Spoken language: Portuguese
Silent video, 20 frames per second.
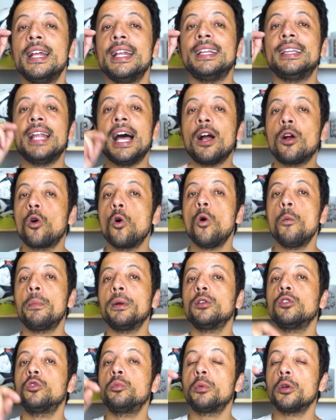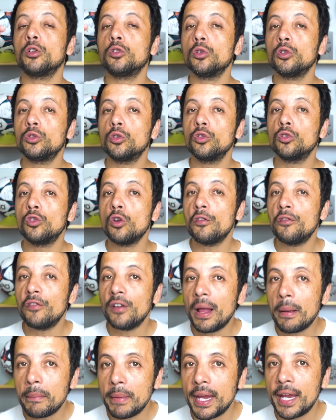na compra dos produtos do
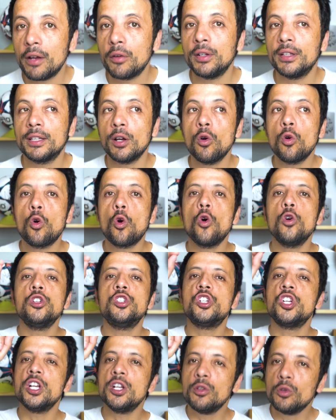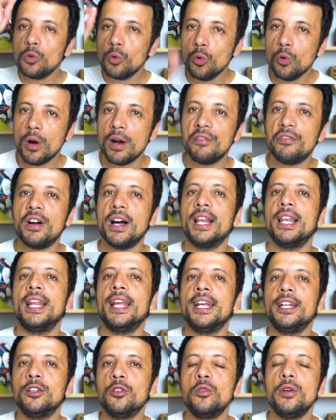Flamengo. Então continua
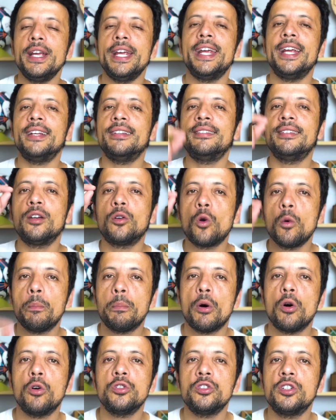valendo esse cupom de